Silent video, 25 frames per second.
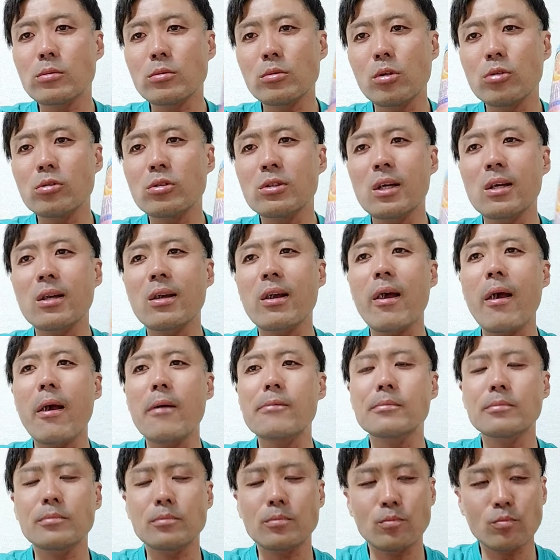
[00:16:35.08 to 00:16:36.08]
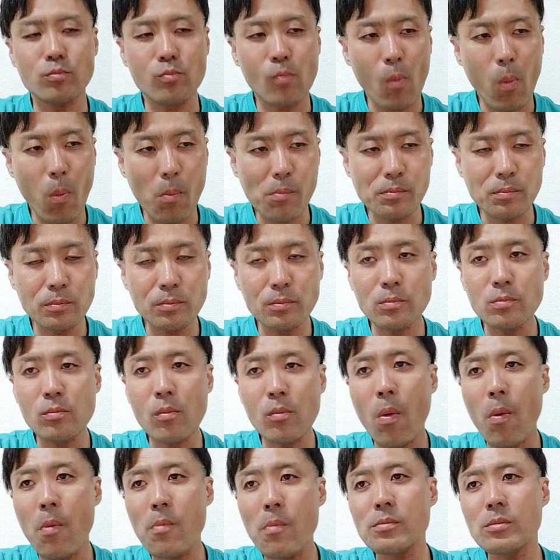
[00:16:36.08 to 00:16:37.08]
お酒い
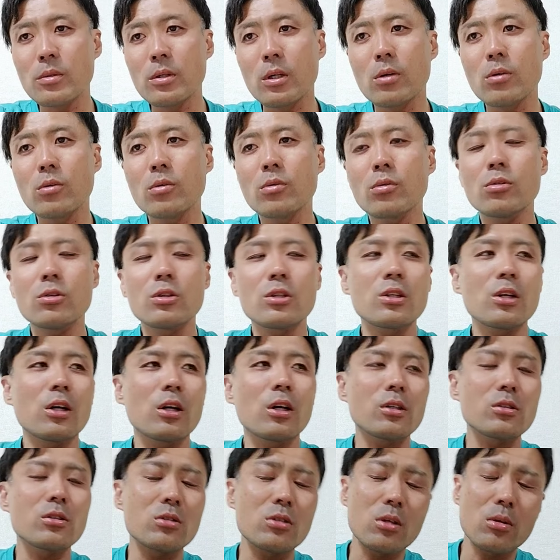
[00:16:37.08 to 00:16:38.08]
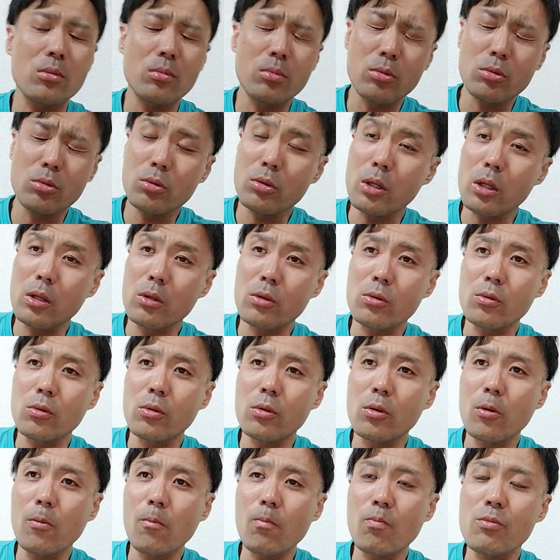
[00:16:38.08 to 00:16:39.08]
やこの1ヶ月で僕はあ
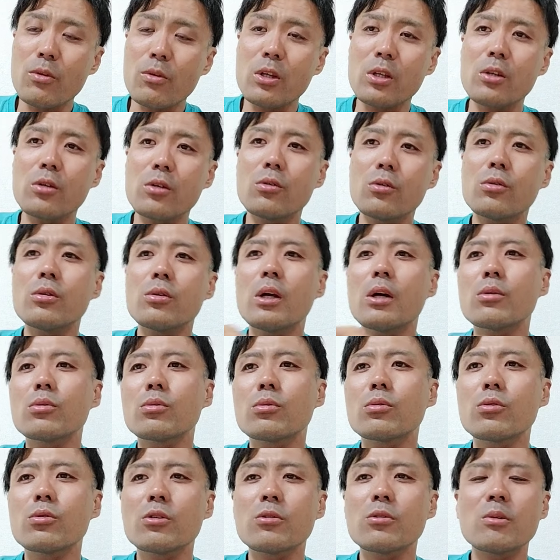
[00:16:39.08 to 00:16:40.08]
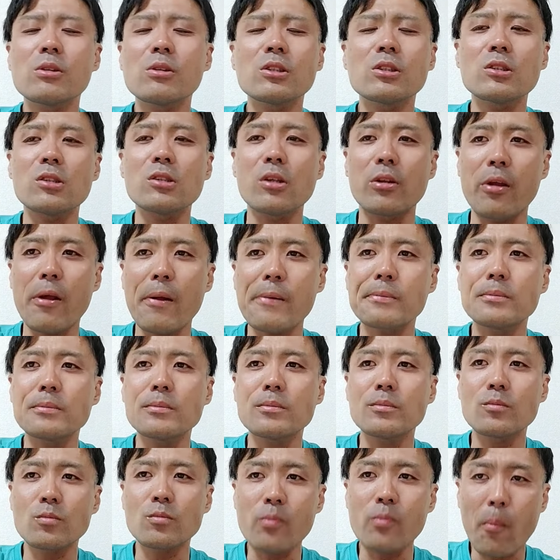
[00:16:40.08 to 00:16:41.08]
の2キロぐらい太りましたね
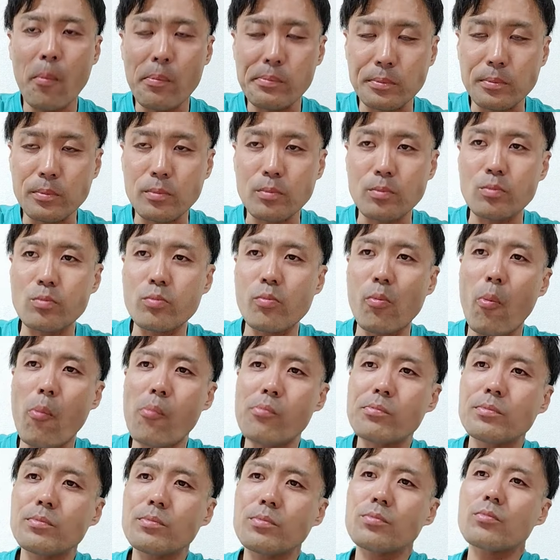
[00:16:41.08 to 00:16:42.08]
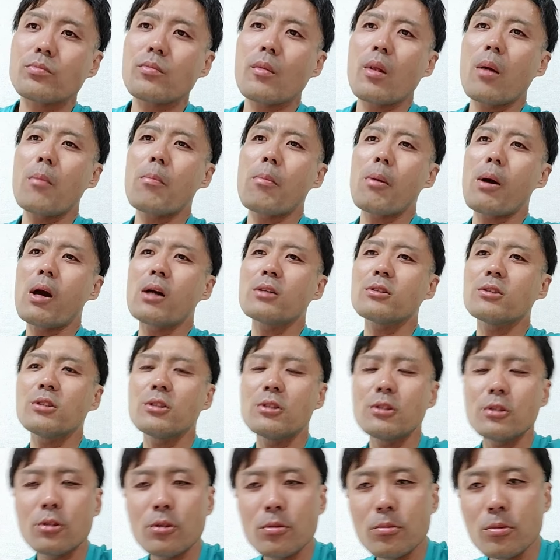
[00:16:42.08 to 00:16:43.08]
うんやっぱ走
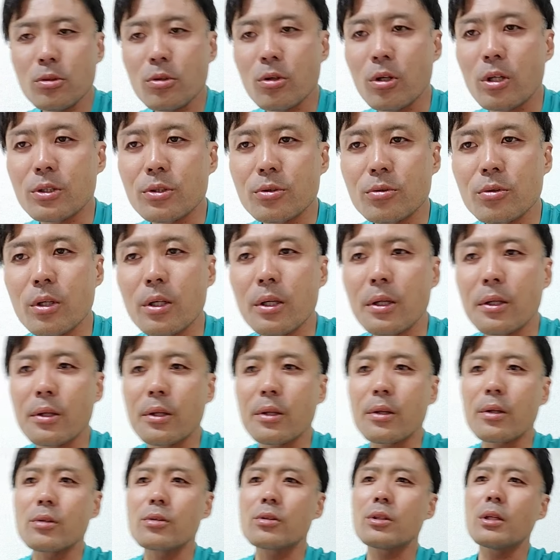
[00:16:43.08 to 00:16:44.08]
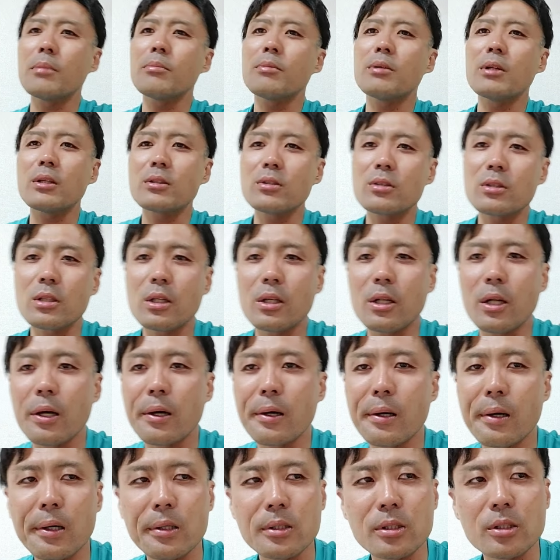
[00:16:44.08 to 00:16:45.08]
り込みとかしようかなスタミナつけなあ
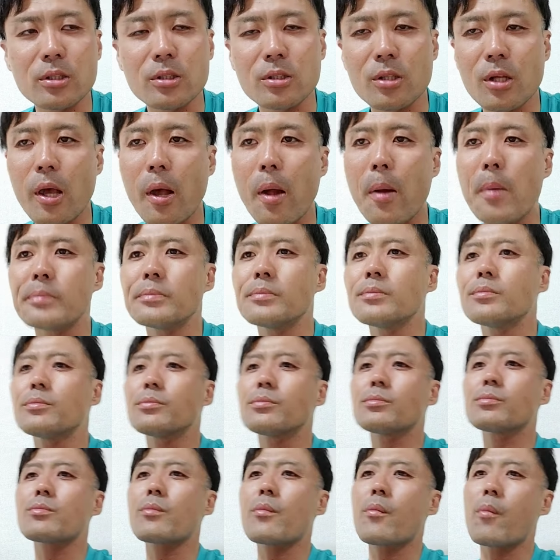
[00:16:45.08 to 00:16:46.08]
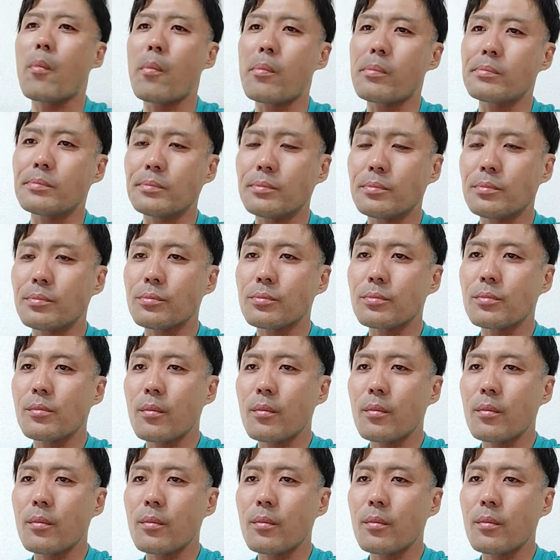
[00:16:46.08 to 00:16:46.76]
かんしねうん